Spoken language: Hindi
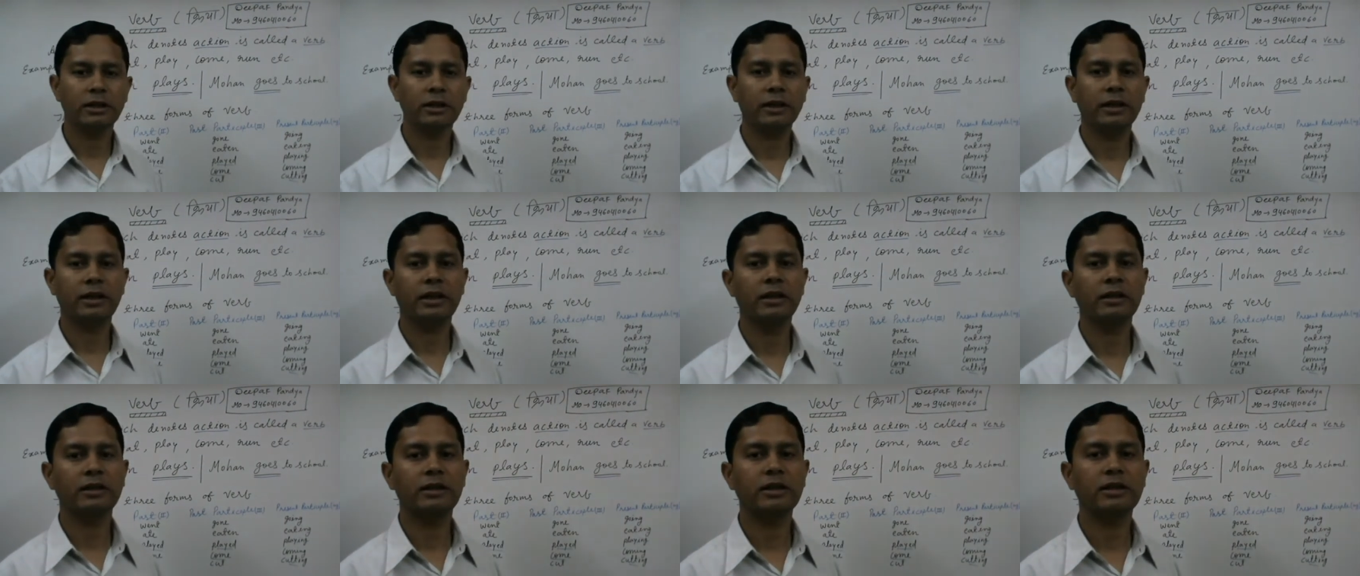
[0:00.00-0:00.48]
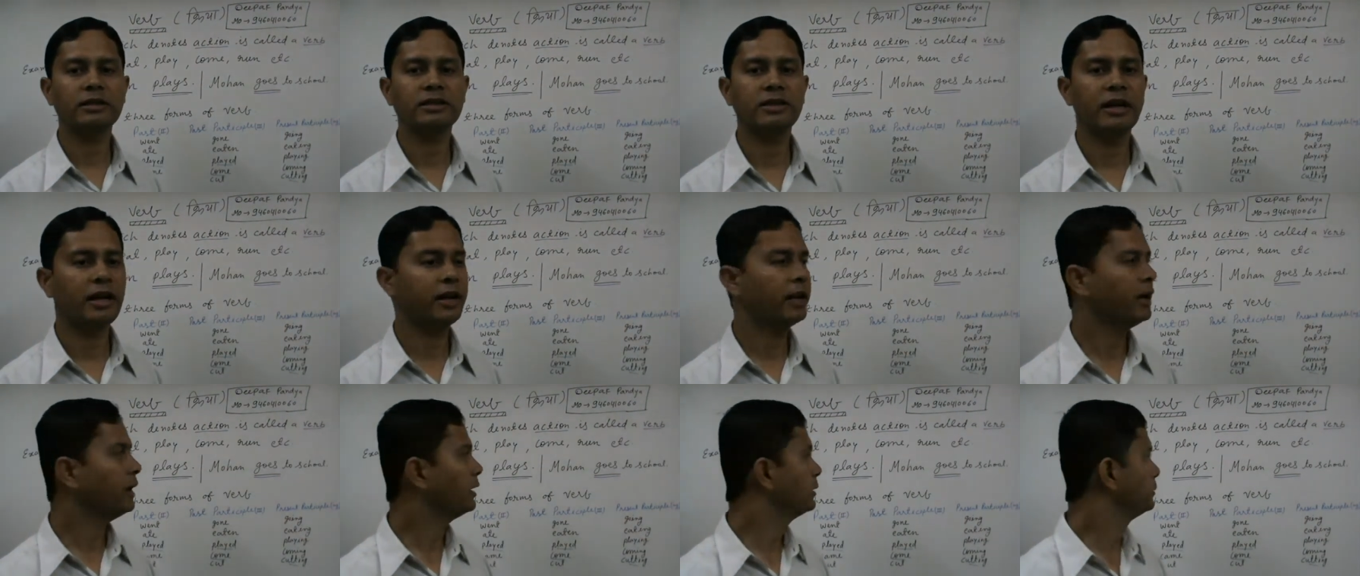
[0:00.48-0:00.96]
के अंदर
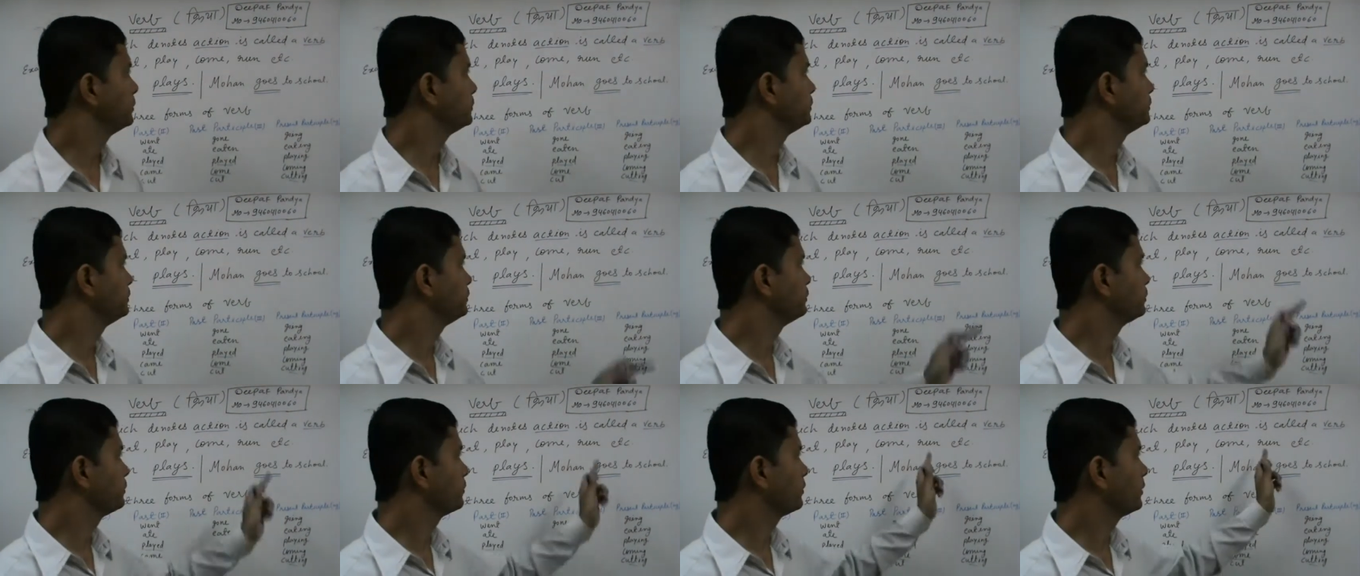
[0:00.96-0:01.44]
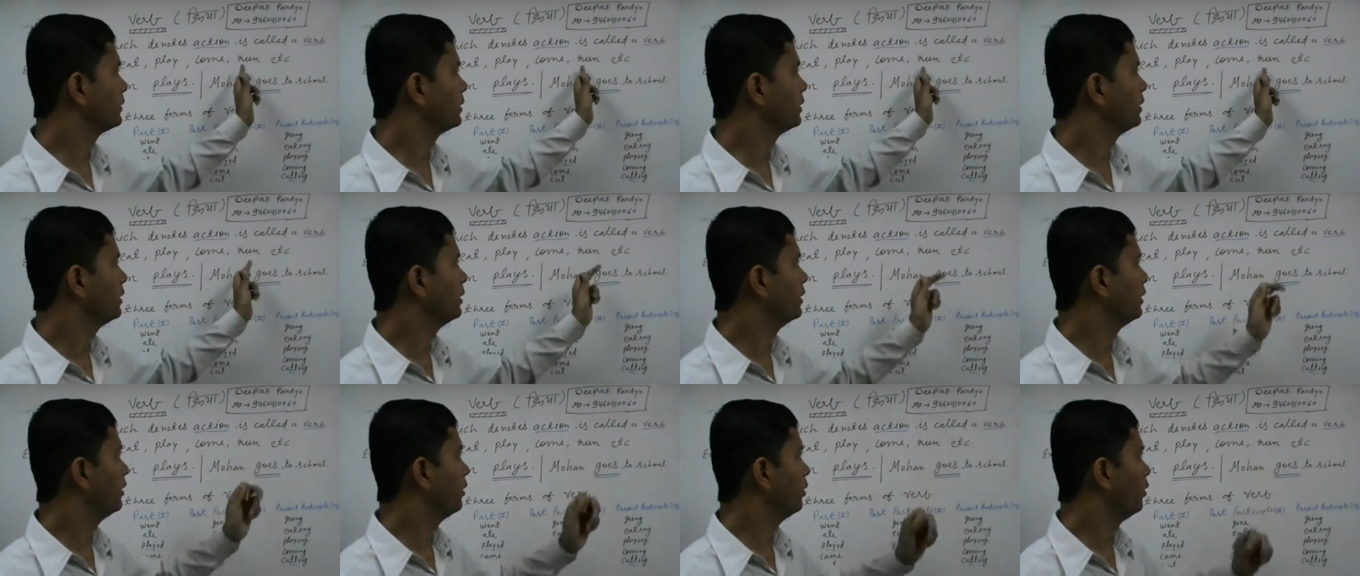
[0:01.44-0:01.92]
जाना
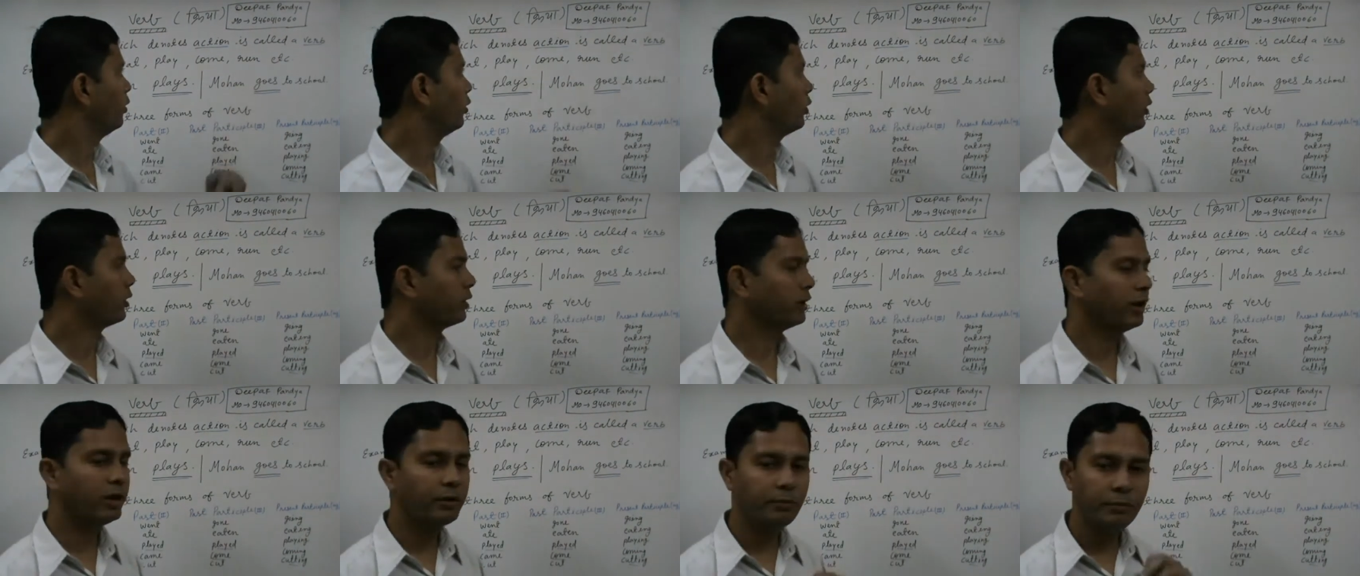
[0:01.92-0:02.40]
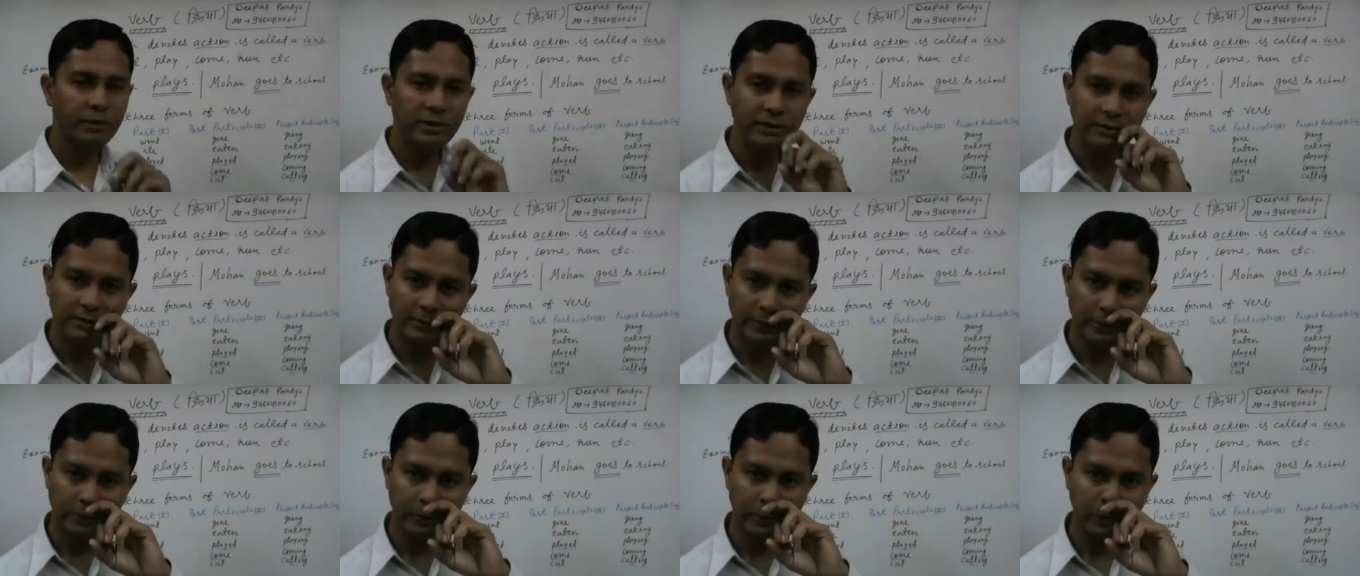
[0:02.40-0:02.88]
और रन
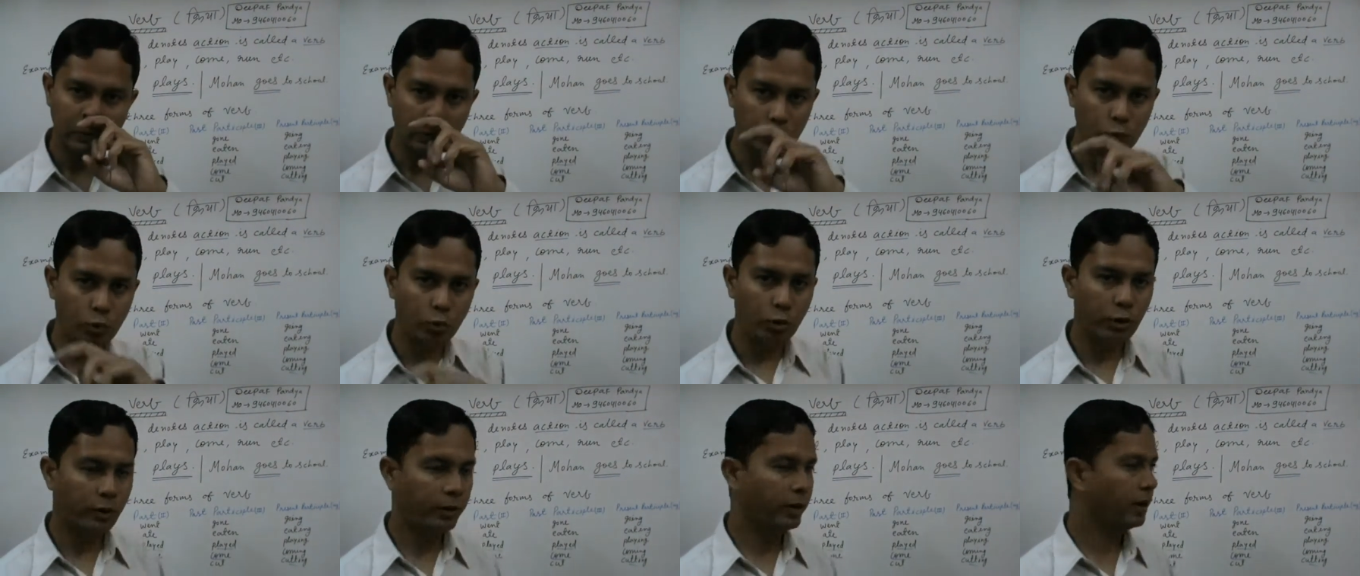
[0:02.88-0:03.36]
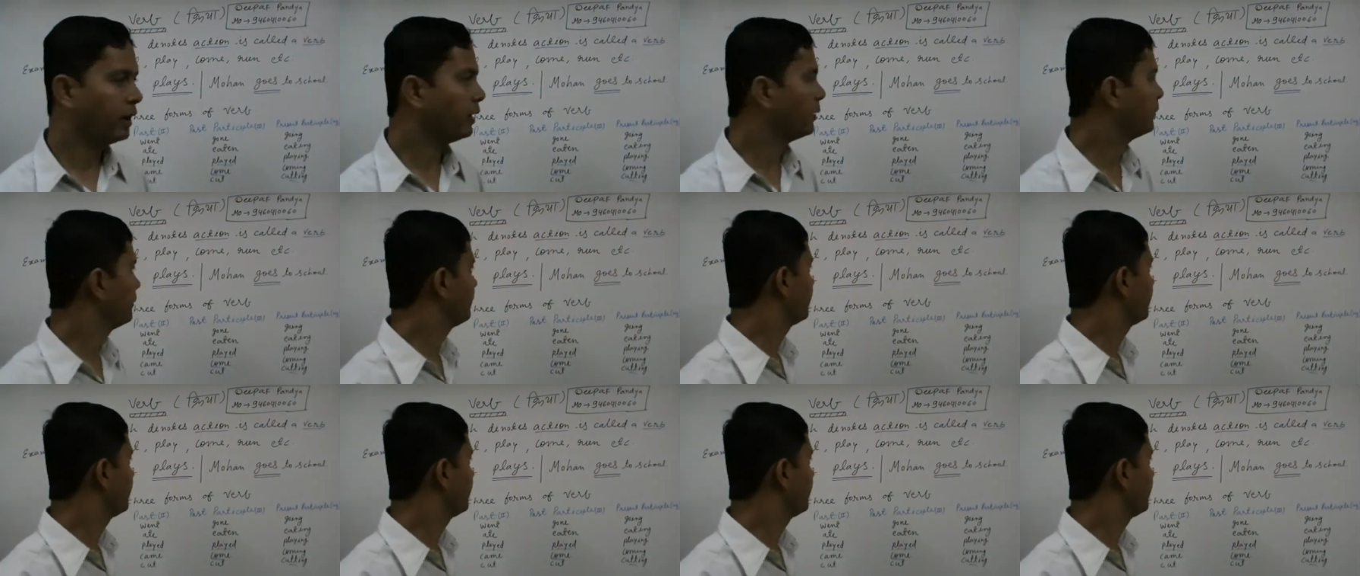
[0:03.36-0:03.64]
मीन्स दौड़ना